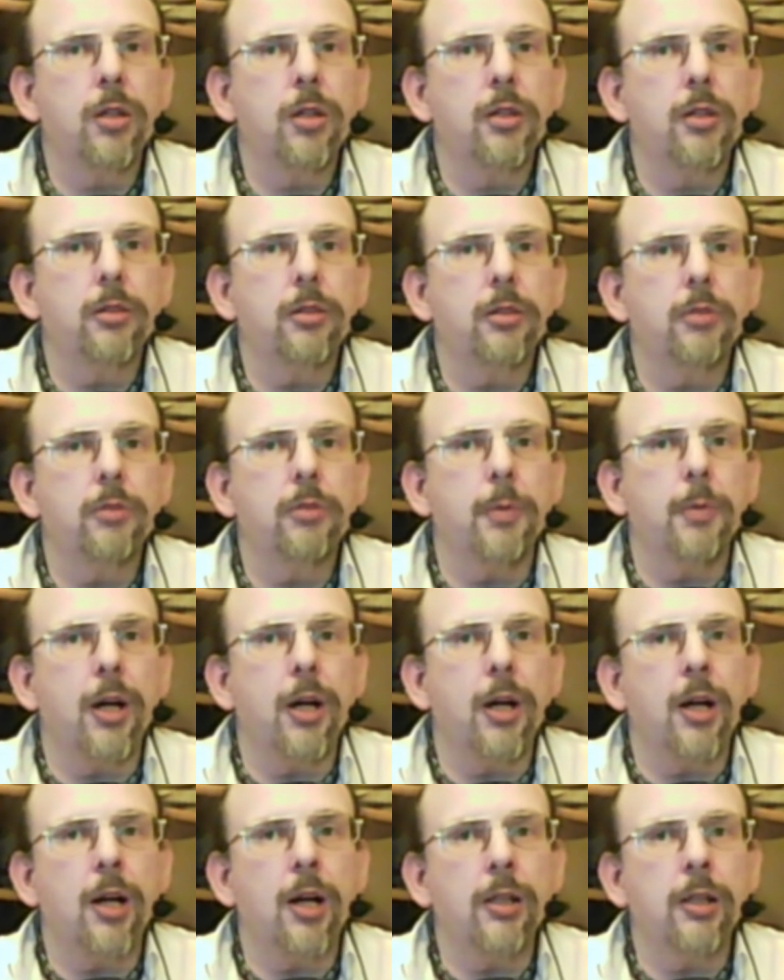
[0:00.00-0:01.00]
wenn man
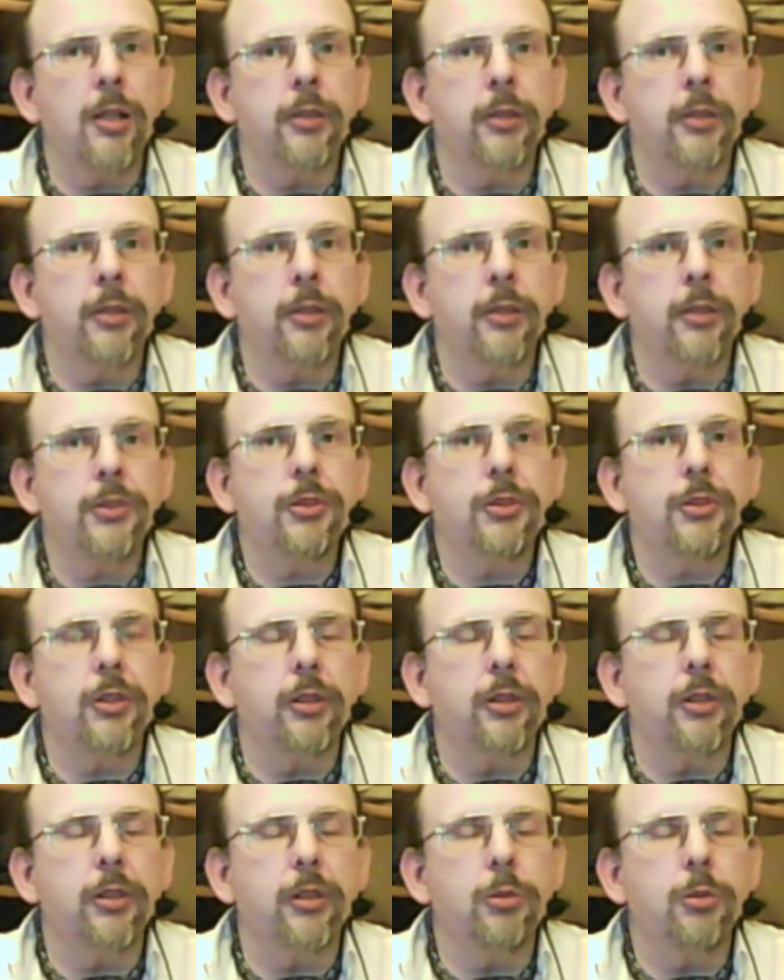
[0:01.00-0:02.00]
alles äh,
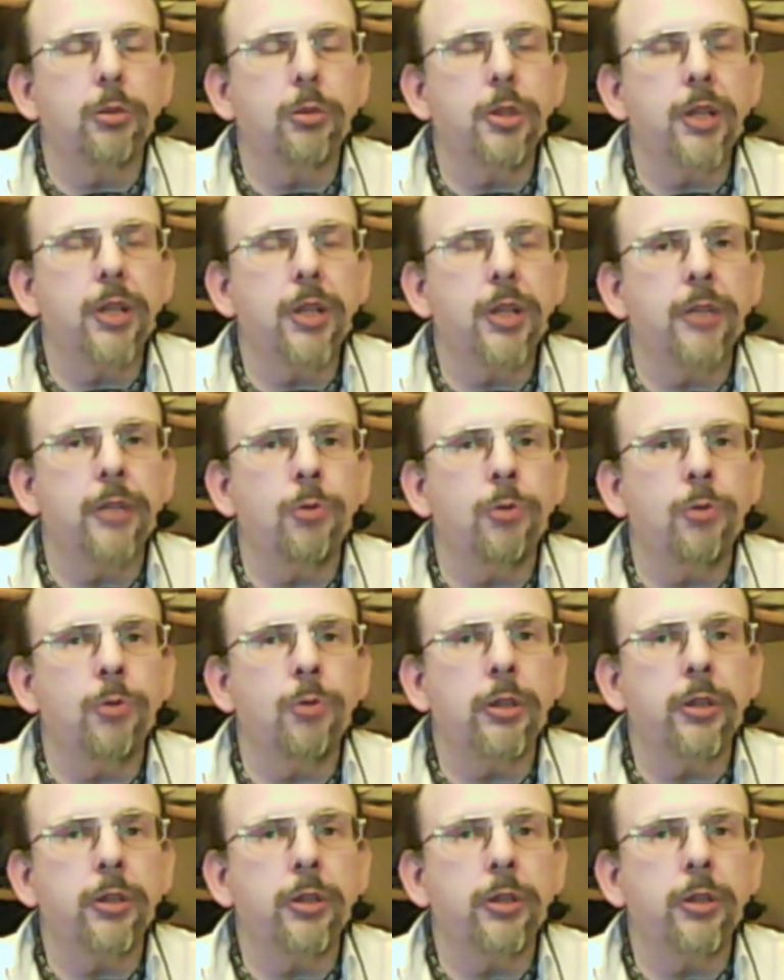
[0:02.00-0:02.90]
durchgehen wollte.